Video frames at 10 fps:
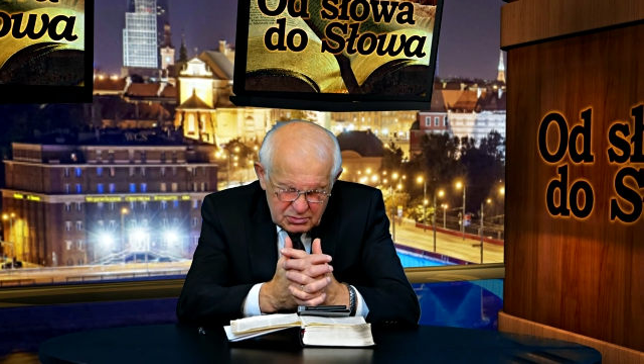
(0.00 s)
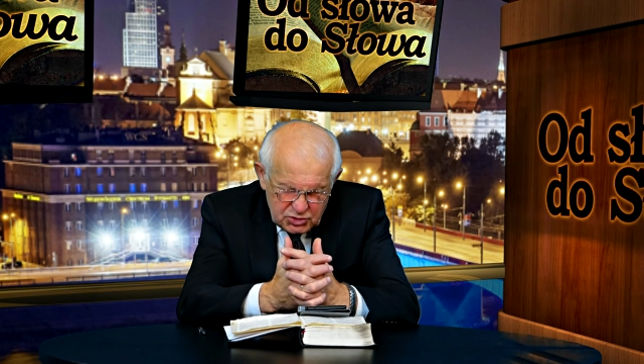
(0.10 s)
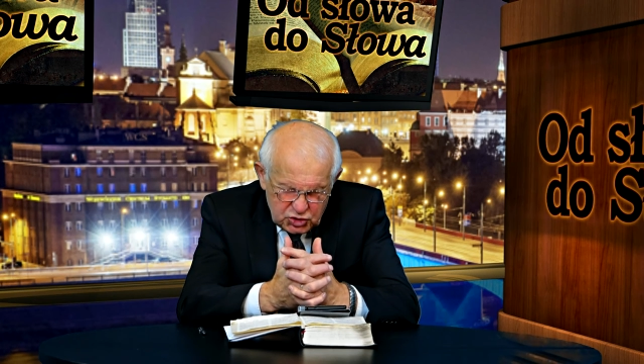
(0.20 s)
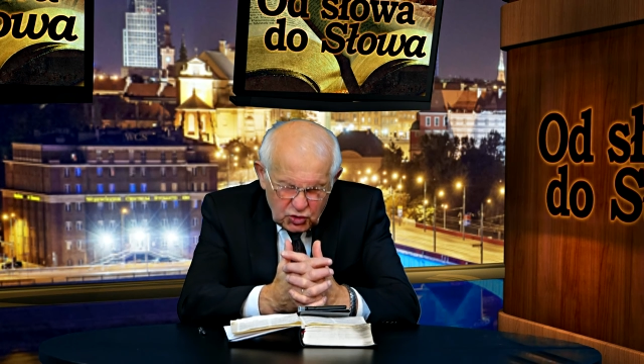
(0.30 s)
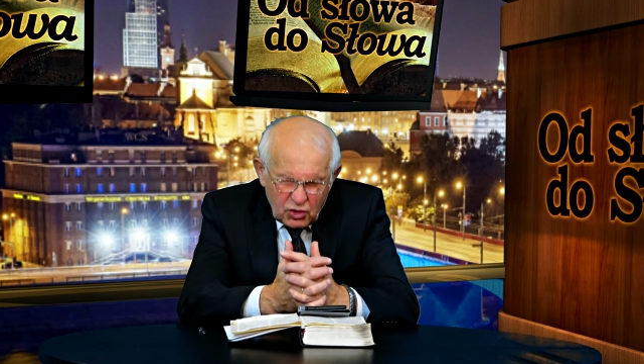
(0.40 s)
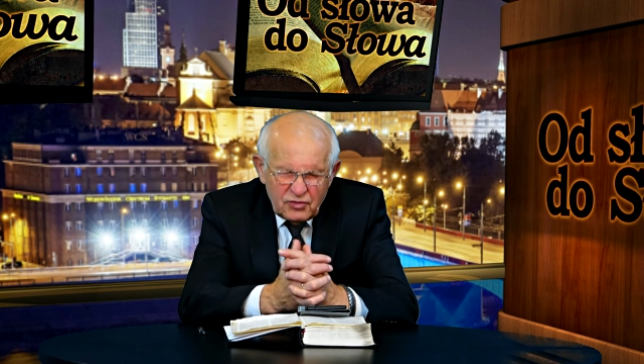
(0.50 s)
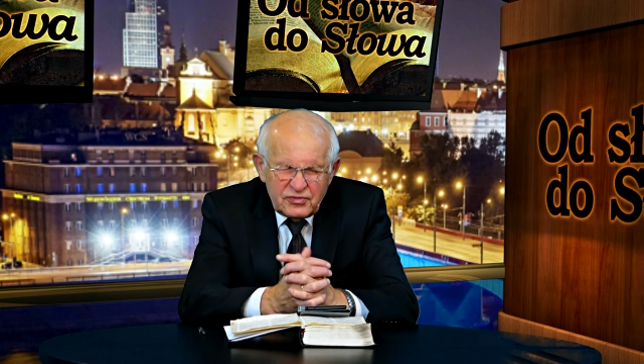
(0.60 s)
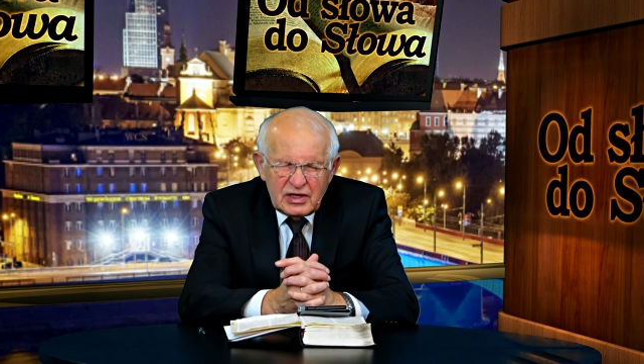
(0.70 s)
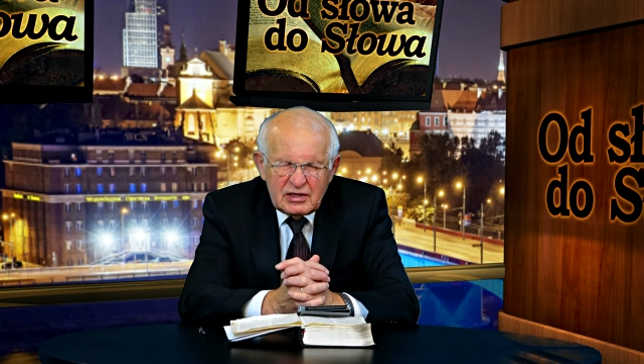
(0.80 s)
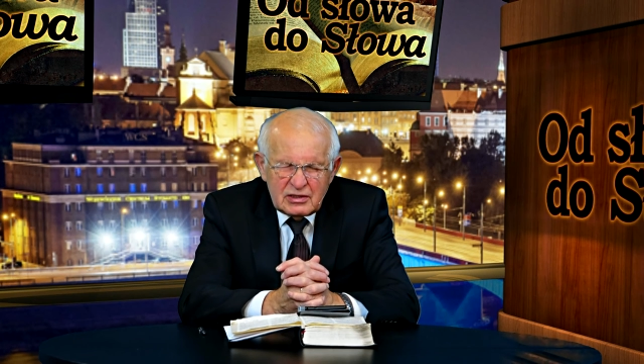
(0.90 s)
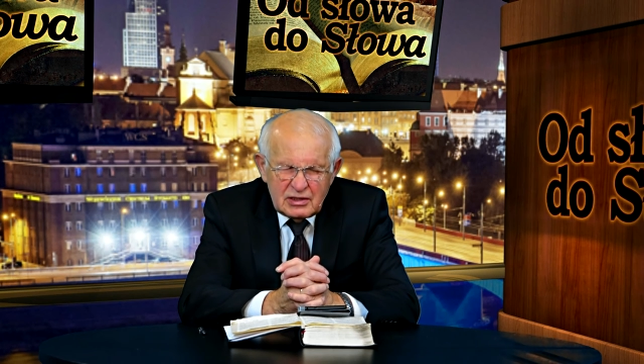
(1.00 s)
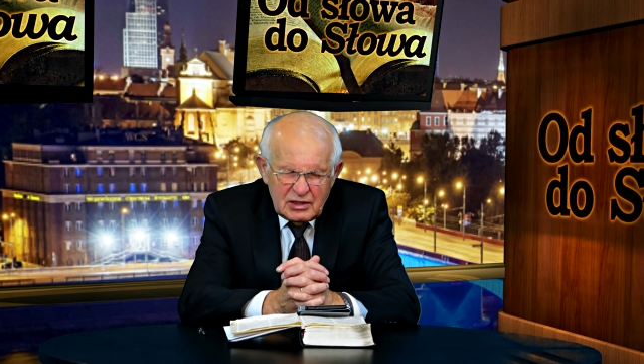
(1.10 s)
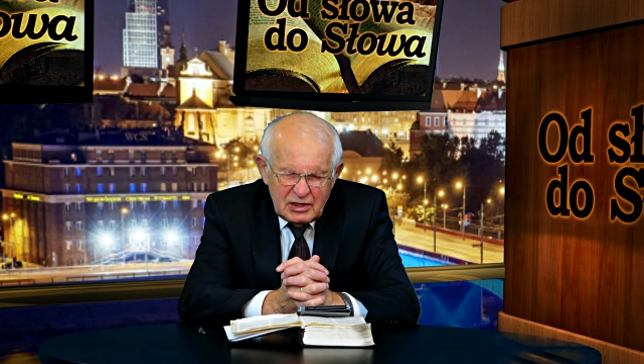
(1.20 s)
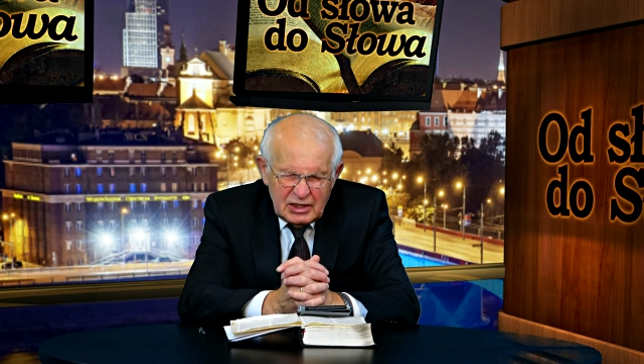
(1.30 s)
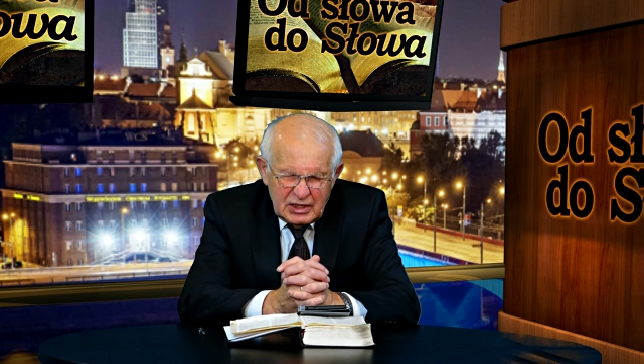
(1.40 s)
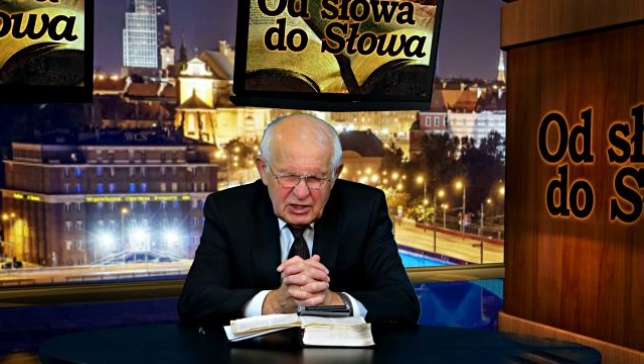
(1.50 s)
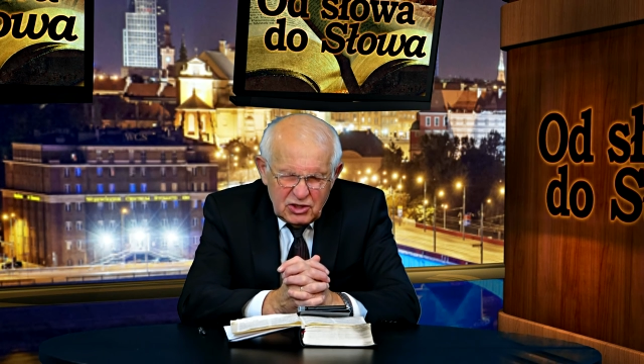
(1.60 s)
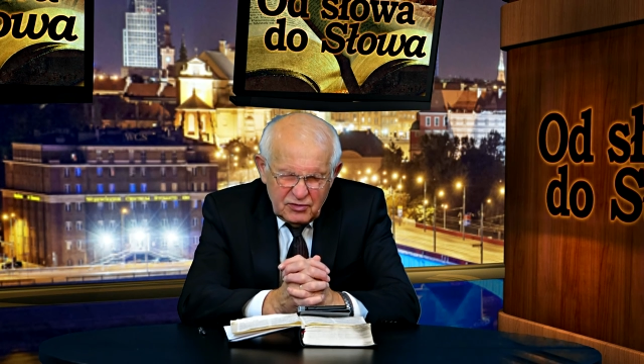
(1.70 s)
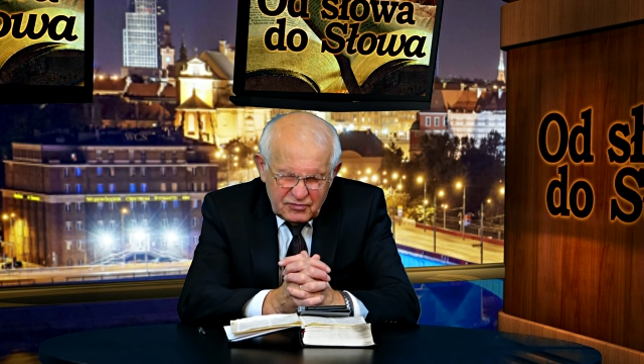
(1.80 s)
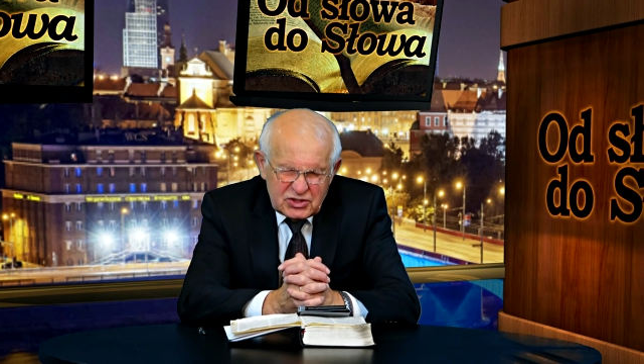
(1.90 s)
zdrowie
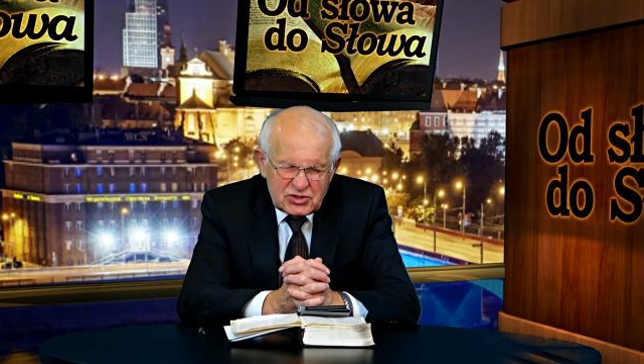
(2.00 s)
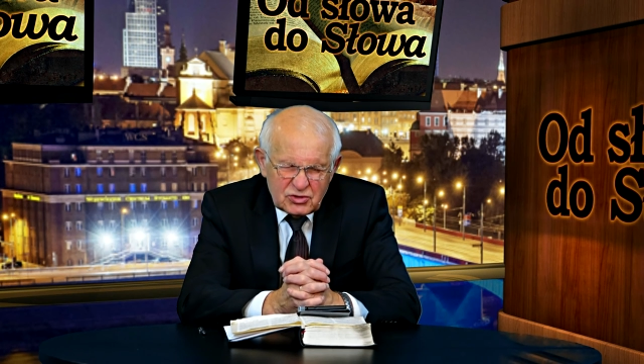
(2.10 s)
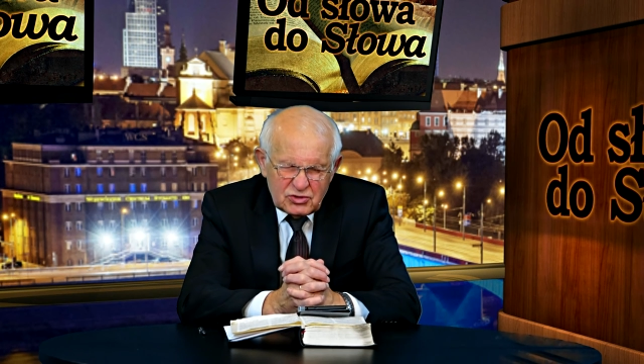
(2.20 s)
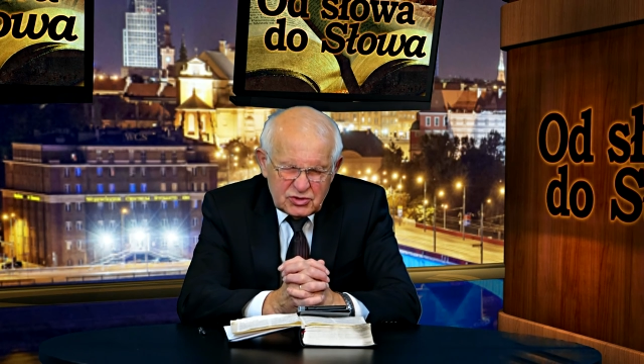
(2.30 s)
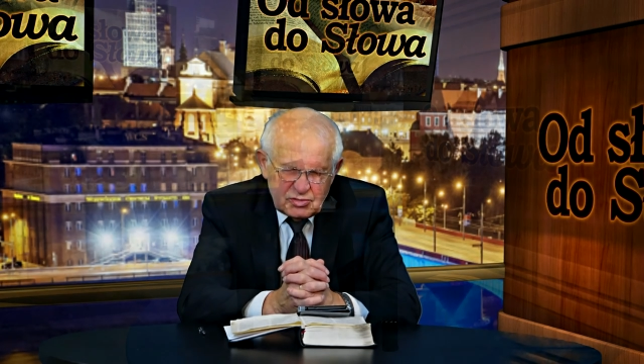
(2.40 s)
i wszystko co